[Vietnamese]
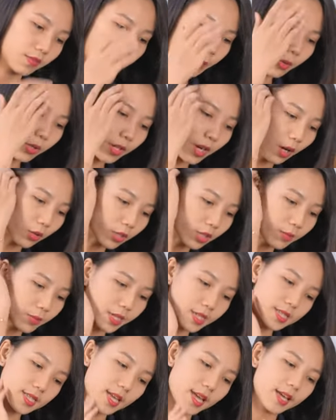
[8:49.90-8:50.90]
Và một đầu thì
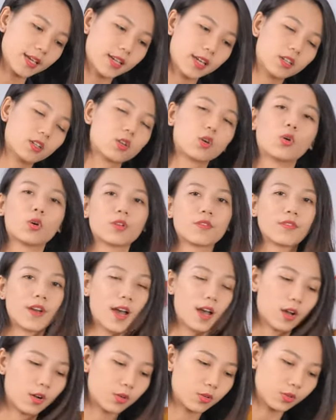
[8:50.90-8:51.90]
mình sẽ kết nối
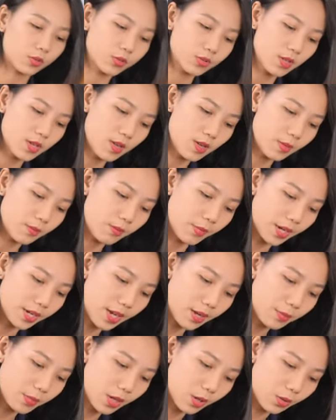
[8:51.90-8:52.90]
vào
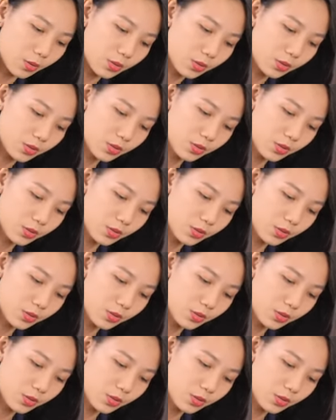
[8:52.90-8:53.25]
máy đại biểu.